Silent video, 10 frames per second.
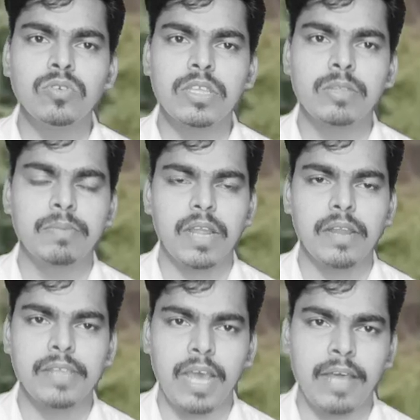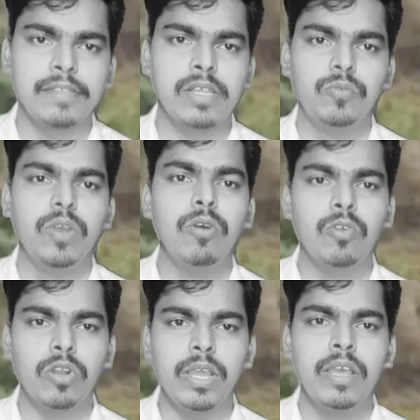तो किस प्रकार से हादसा हुआ
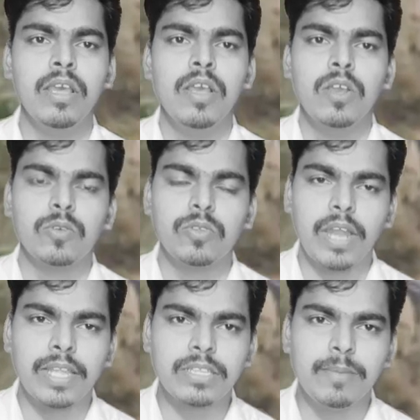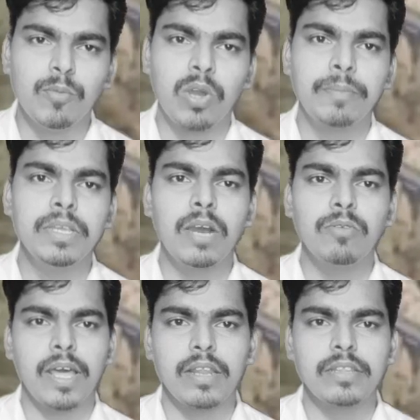उन्होंने गुजरात के मोरबी का
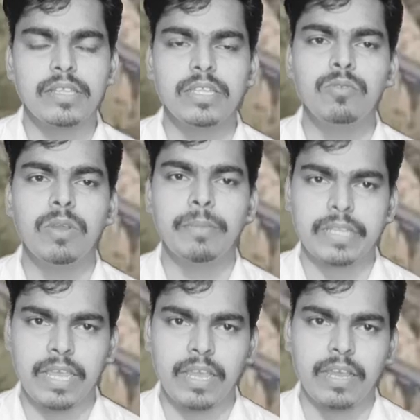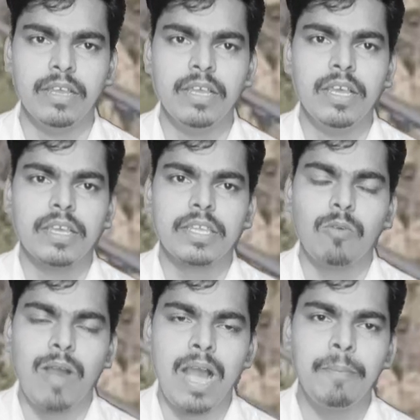उदाहरण देते हुए बताया
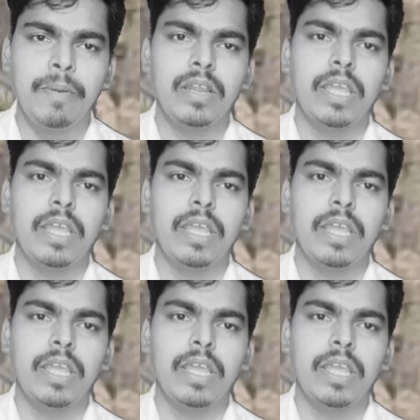कि वहाँ पर